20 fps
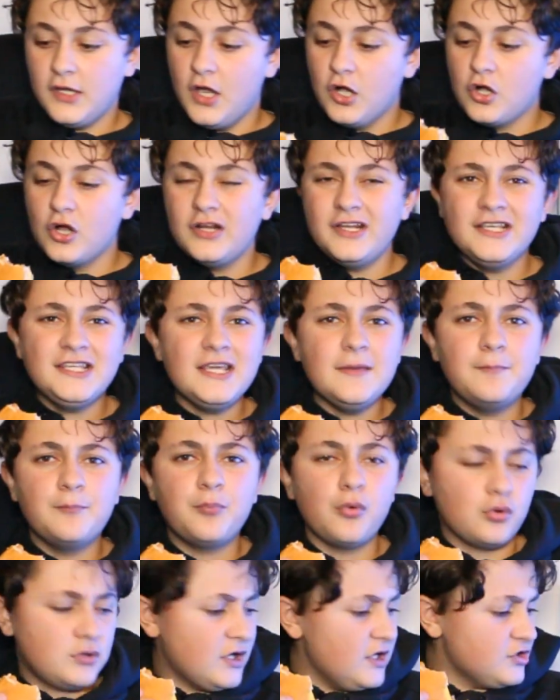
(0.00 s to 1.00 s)
encore l'équipe
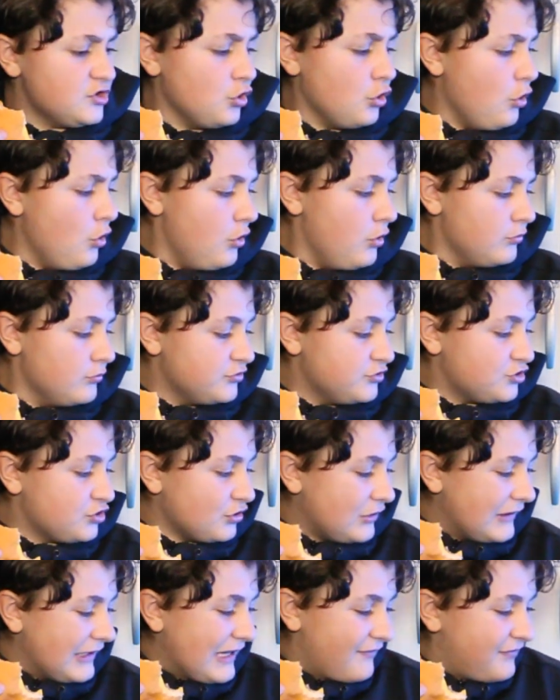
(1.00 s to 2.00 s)
pour 15 euros
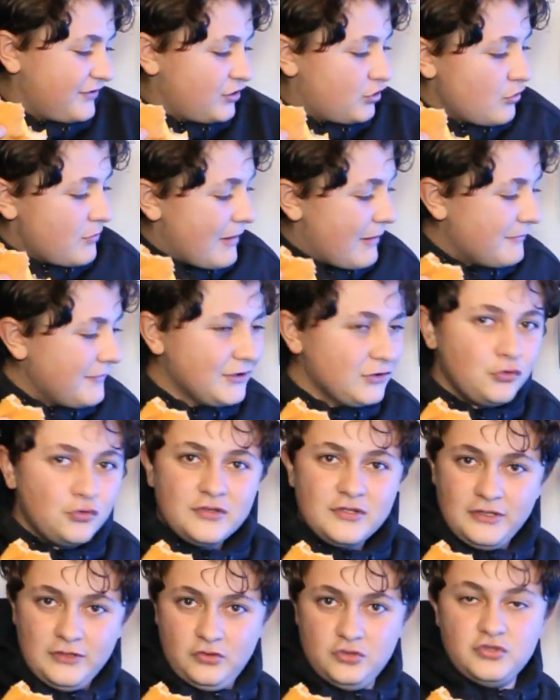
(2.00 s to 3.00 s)
sur la vie de ma mère que,
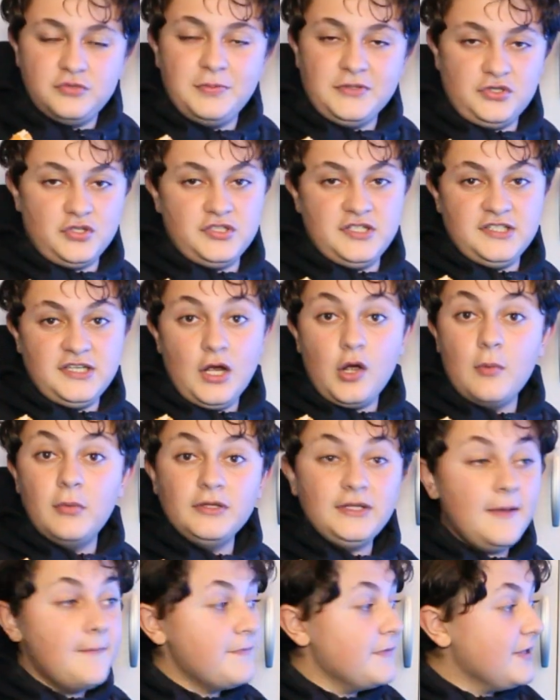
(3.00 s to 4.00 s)
parce que j'ai déjà
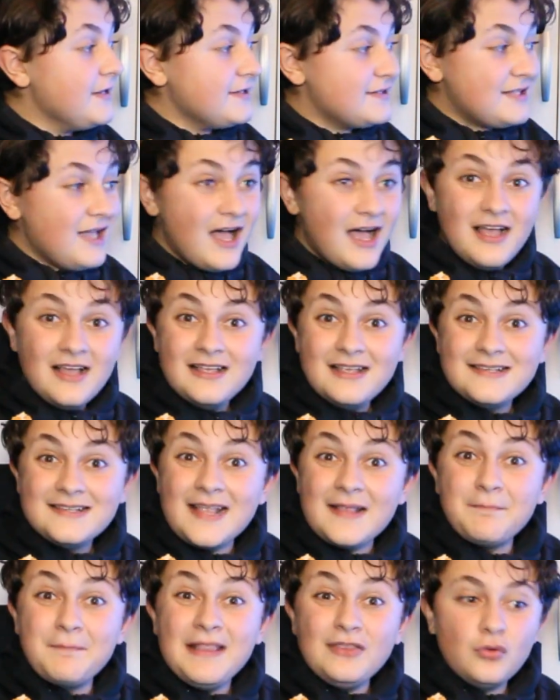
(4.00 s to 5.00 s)
commandé. Ça, ça
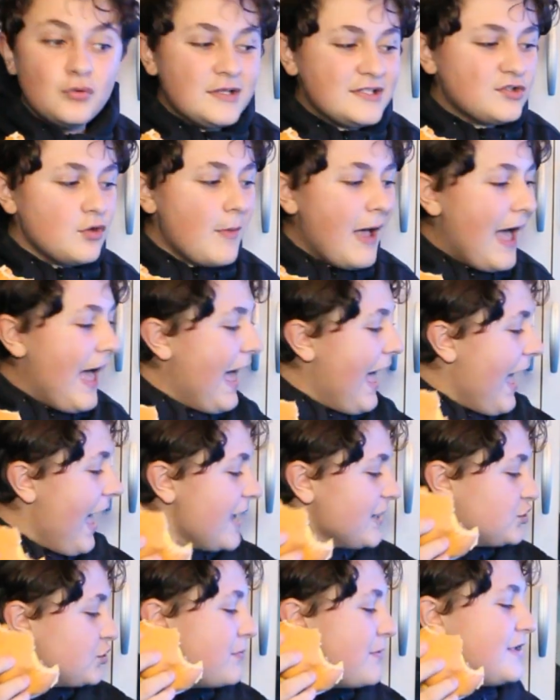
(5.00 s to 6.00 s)
te pète ton estomac.
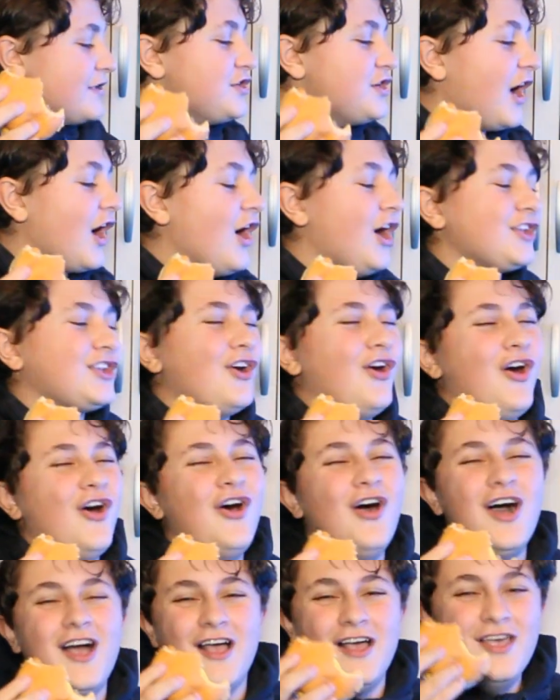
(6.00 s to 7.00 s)
Ah, j'ai oublié de dire. Attends,
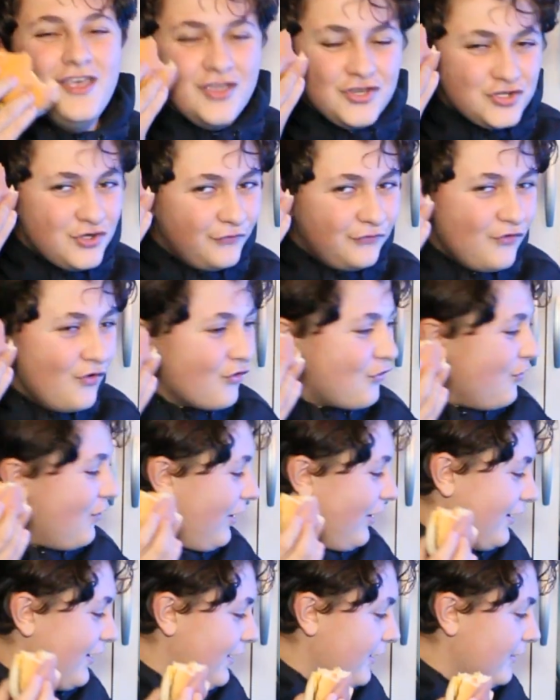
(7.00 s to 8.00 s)
je suis fou ou
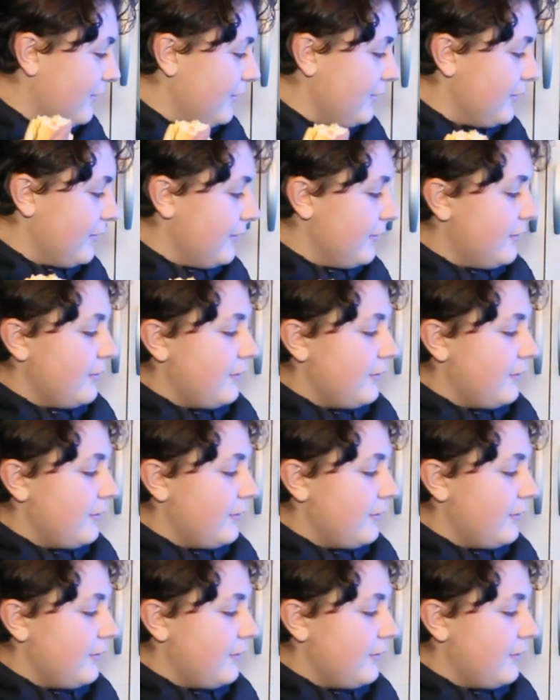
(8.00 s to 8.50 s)
quoi On oublié.